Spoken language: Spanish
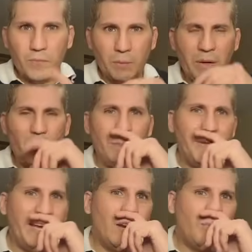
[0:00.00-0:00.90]
Vamos a
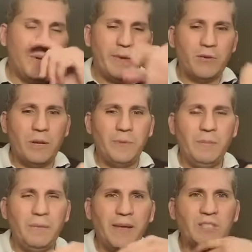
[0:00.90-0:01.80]
explicarlo primero. El
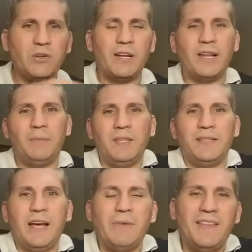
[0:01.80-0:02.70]
primer verso
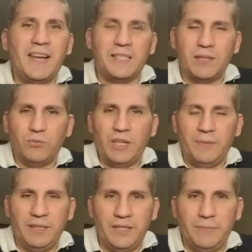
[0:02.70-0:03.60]
claramente habla de la segunda
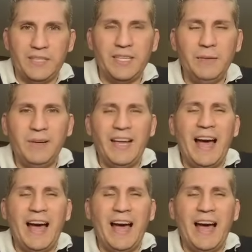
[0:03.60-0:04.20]
venida visible,